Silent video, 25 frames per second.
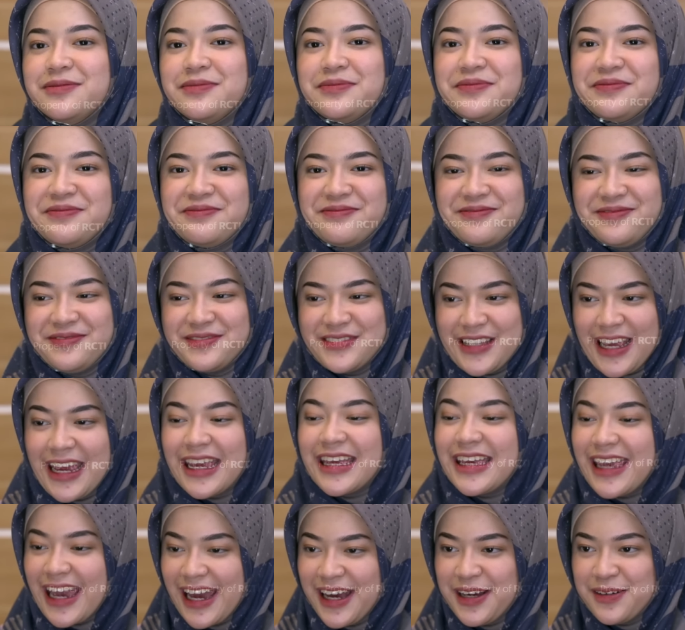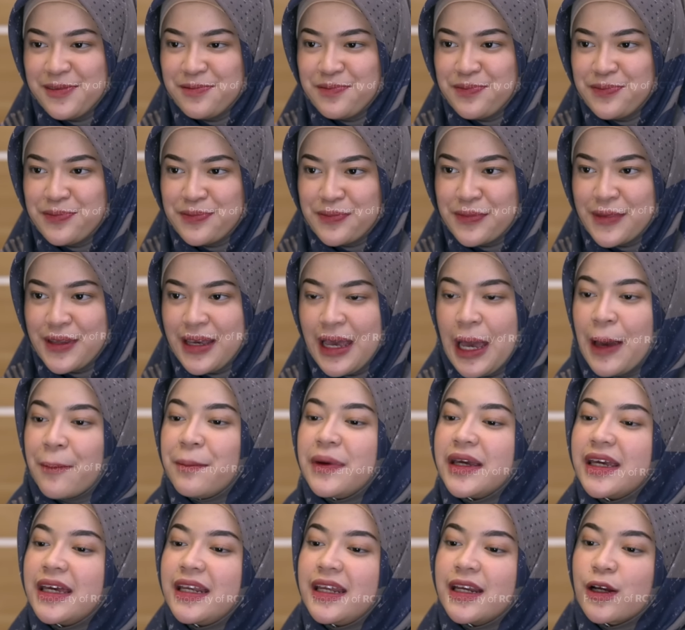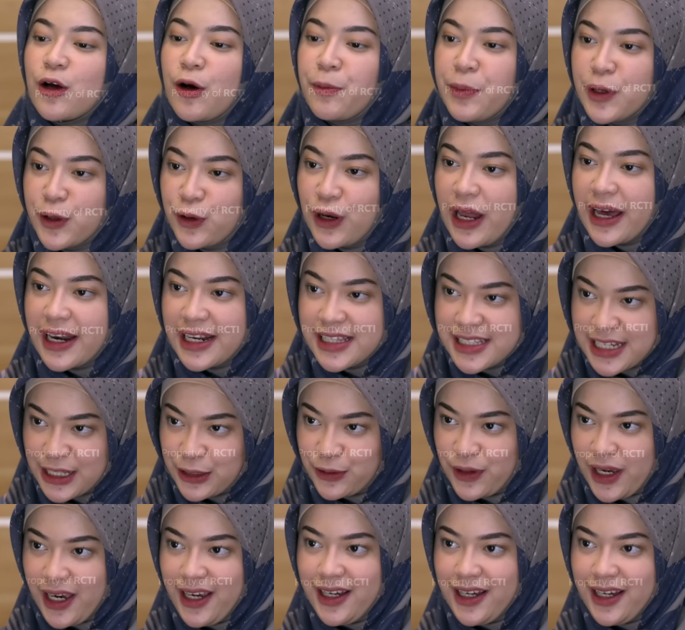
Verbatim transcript: Mm, iya. Bikinin kopi gula aren satu